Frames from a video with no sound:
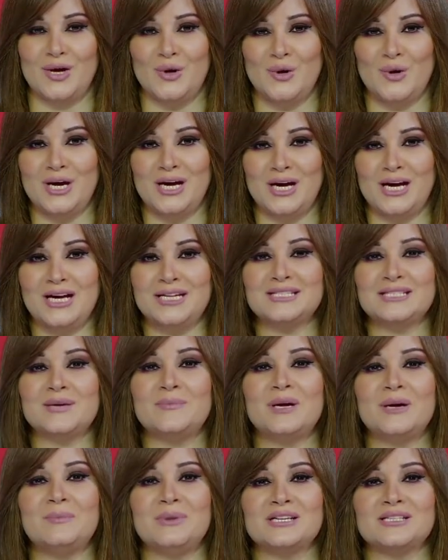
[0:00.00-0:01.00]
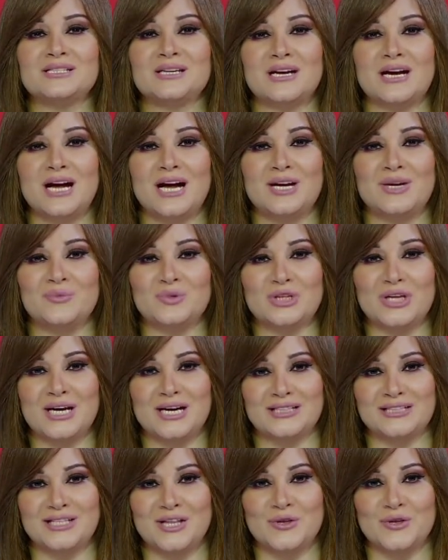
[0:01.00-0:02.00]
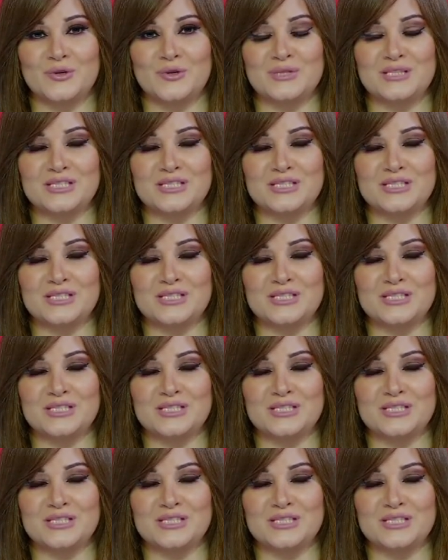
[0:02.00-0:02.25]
وحسب ما صرح المتحدث